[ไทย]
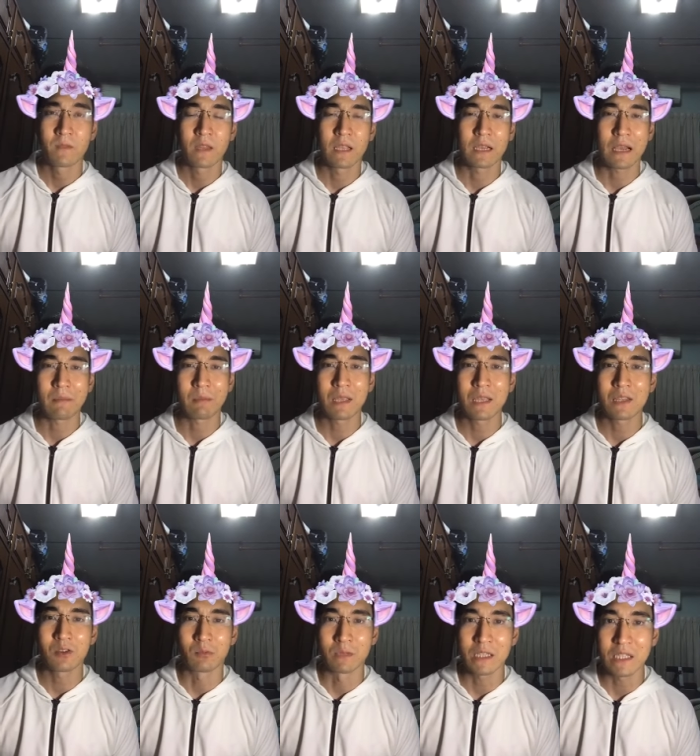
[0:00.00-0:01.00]
นะครับพี่
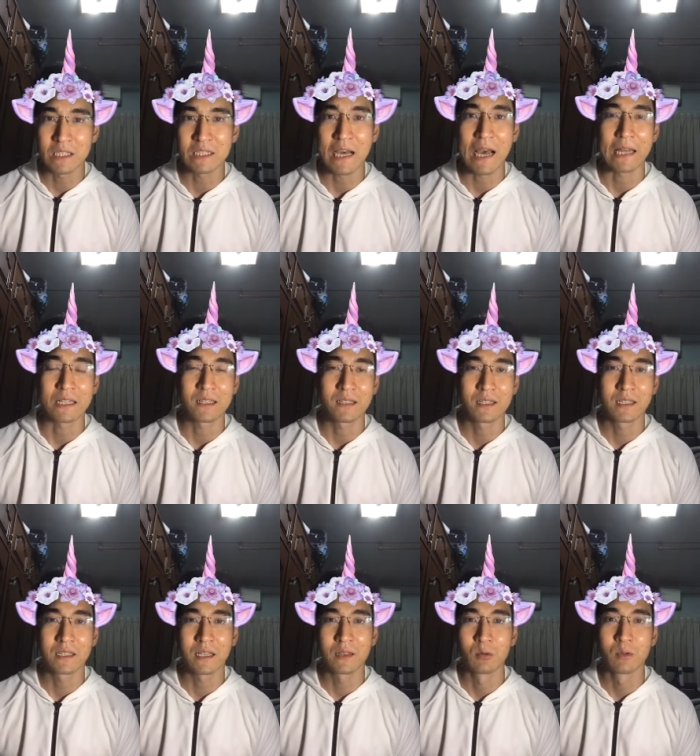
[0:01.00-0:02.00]
จบนิติศาสตร์ ก็
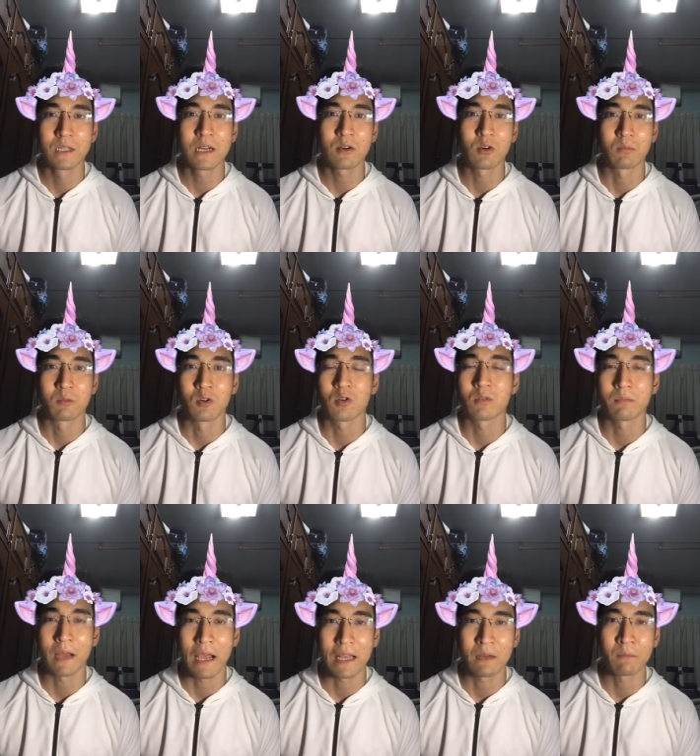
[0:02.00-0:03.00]
คือจะรู้เรื่องกฎหมงกฎ
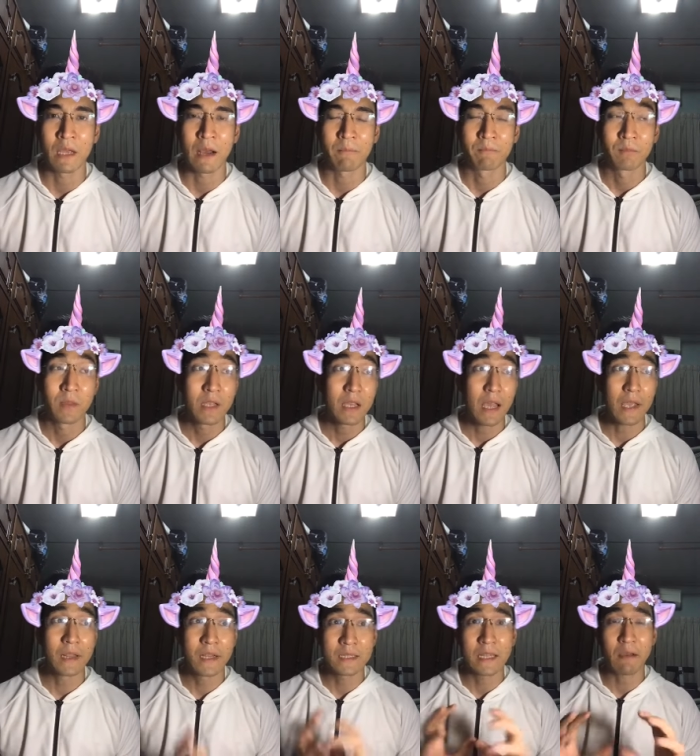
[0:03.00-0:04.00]
หมาย ระเบียบ
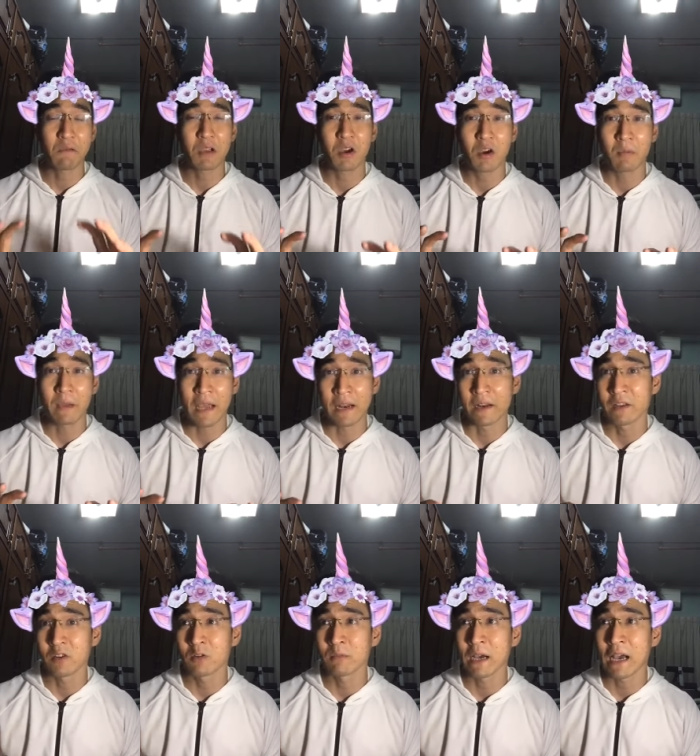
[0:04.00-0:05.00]
ไอ้เรื่องนักวิเคราะห์แผนน
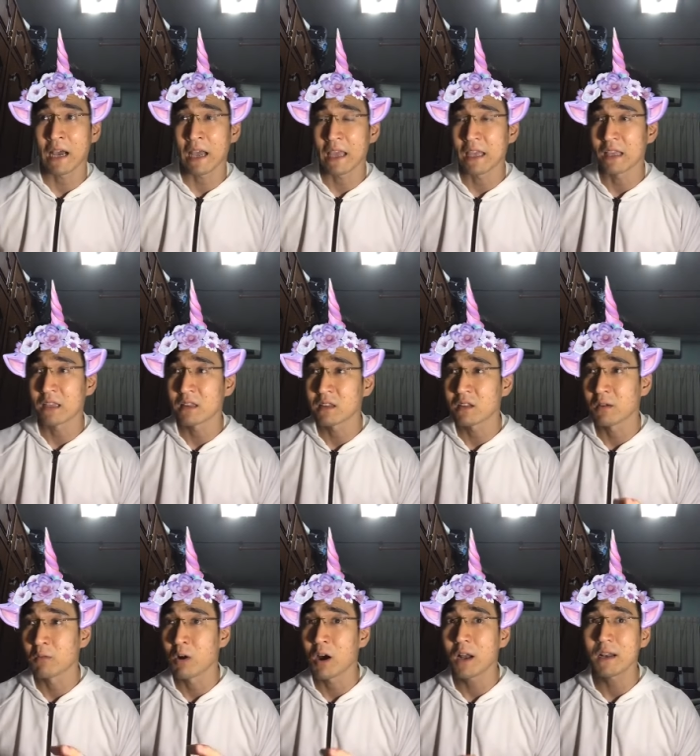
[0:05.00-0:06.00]
โยบายส
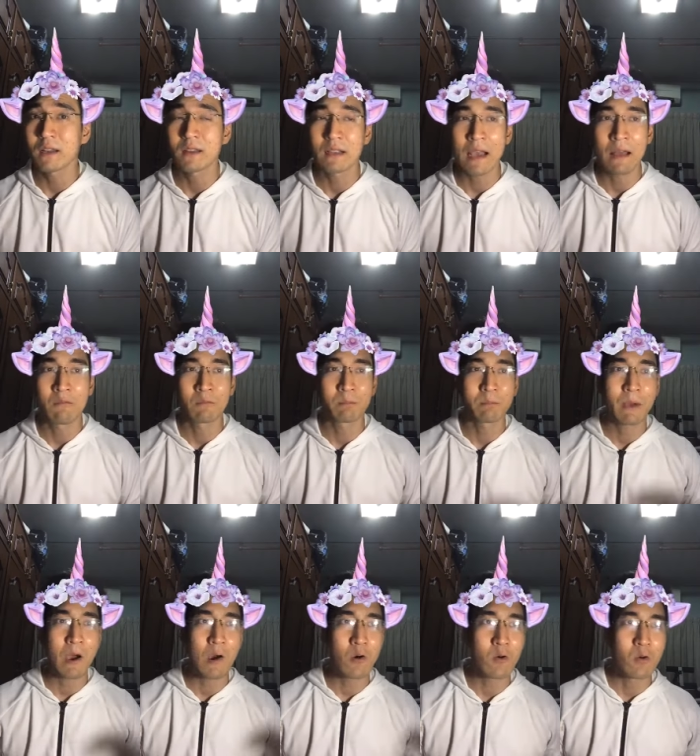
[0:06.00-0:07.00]
วอตการ
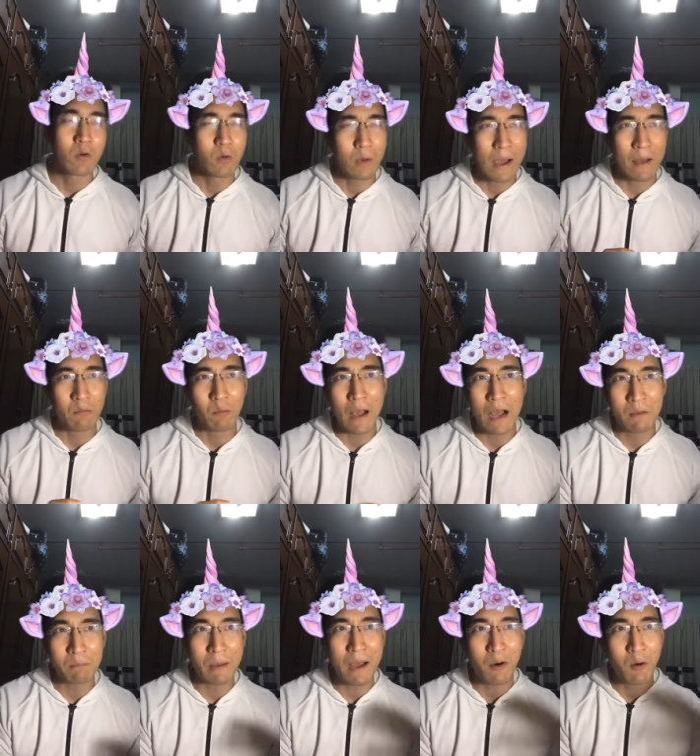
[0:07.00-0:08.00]
เป้าการวาง
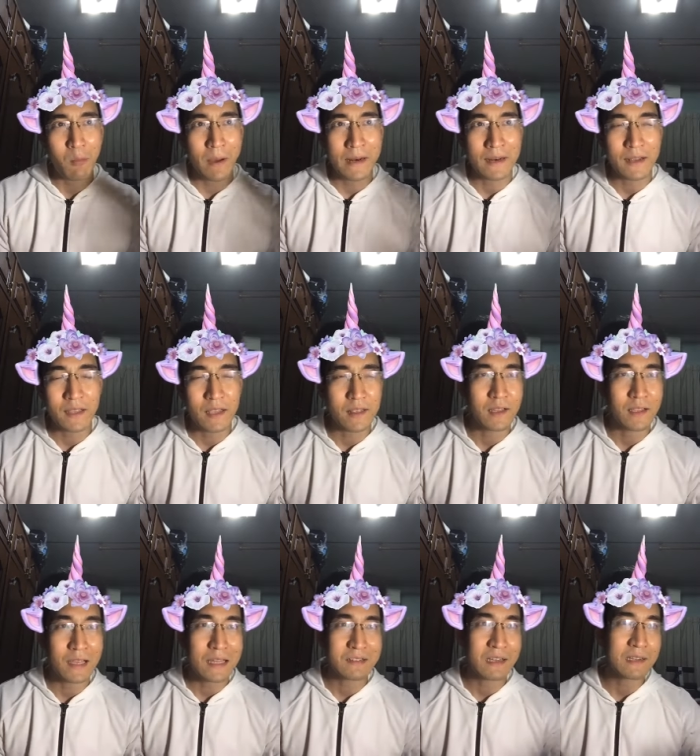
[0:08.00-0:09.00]
เป้าพันธกิจ
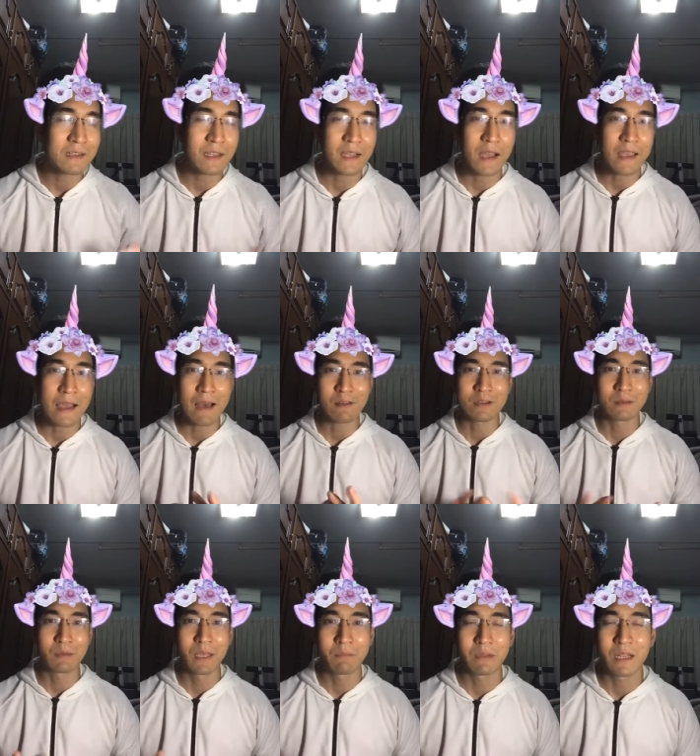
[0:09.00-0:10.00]
ระยะสั้นระยะยาวคื
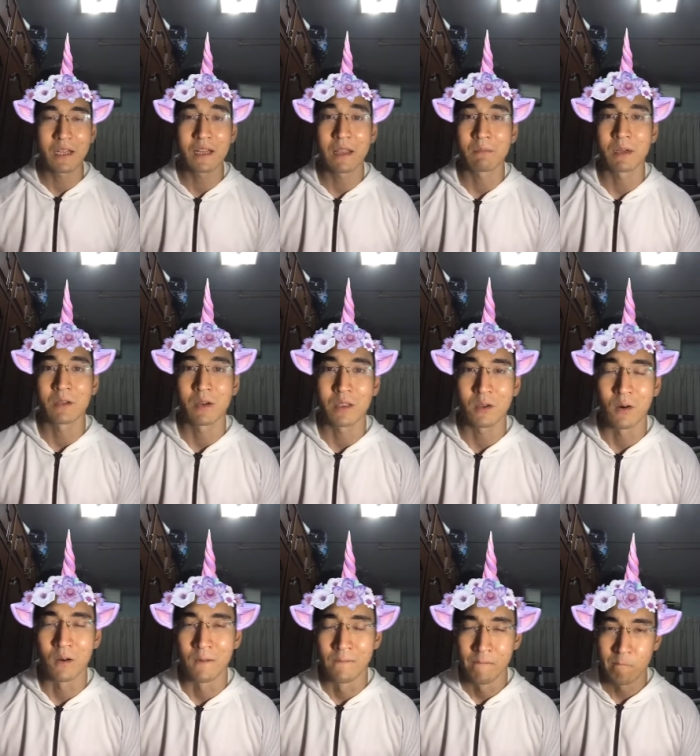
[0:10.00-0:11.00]
อพี่ไม่ได้เรียนมาโดยต
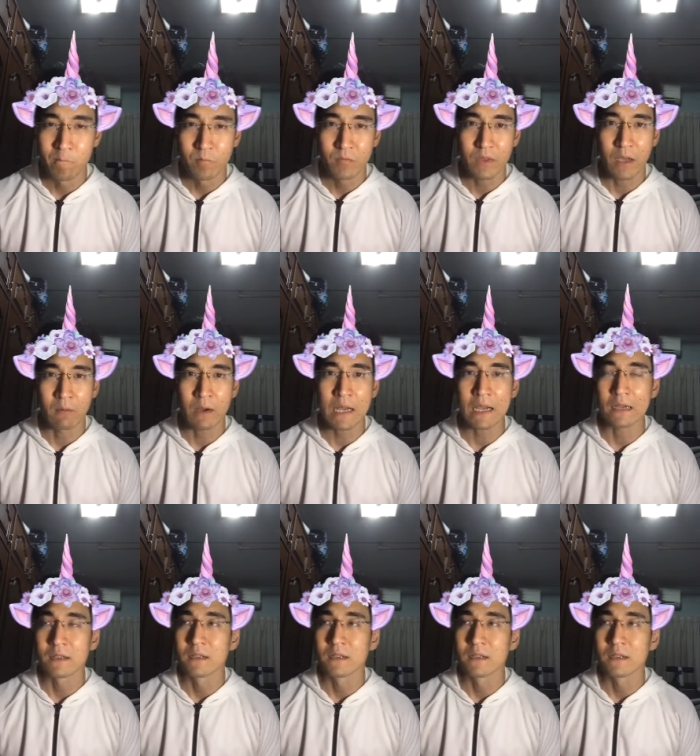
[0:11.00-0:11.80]
รงแต่ว่า